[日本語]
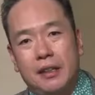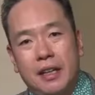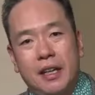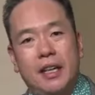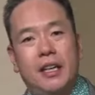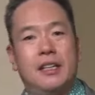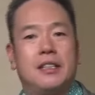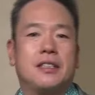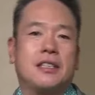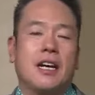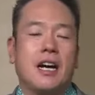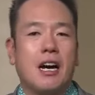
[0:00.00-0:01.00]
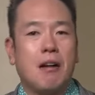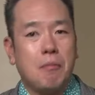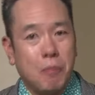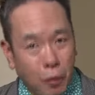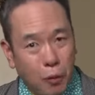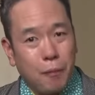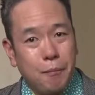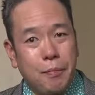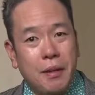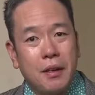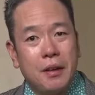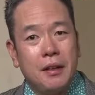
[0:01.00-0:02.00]
レーサーも
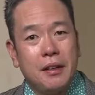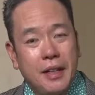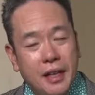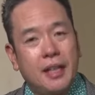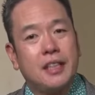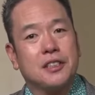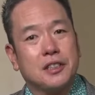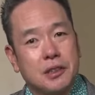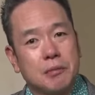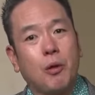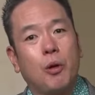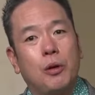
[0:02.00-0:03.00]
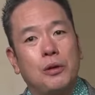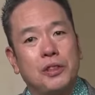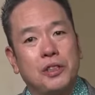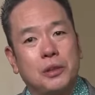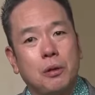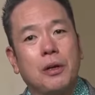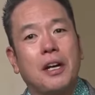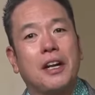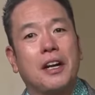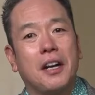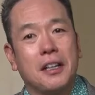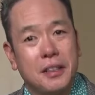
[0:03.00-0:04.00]
レースも人
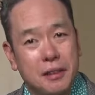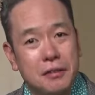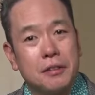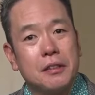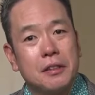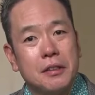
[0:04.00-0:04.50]
柄が出る